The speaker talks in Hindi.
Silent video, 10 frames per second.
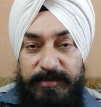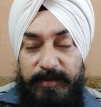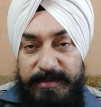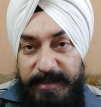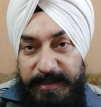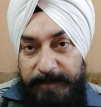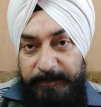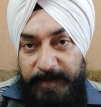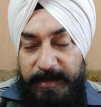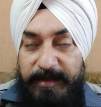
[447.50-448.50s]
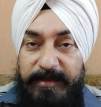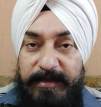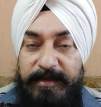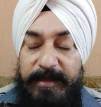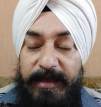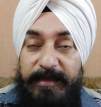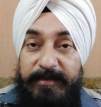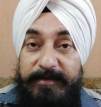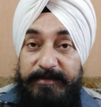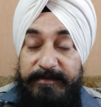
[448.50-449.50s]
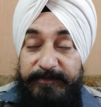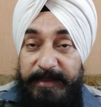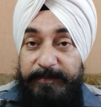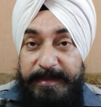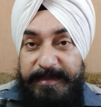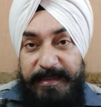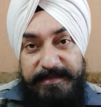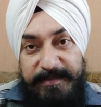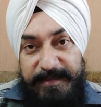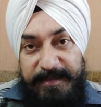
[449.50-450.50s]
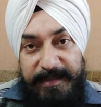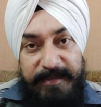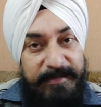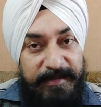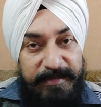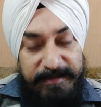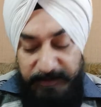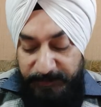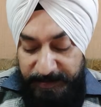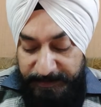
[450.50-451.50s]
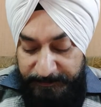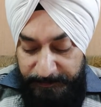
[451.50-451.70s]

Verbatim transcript: थोड़ा सा ग्रिप वाला एक व्हील बेस लेके चलती है टाटा सफारी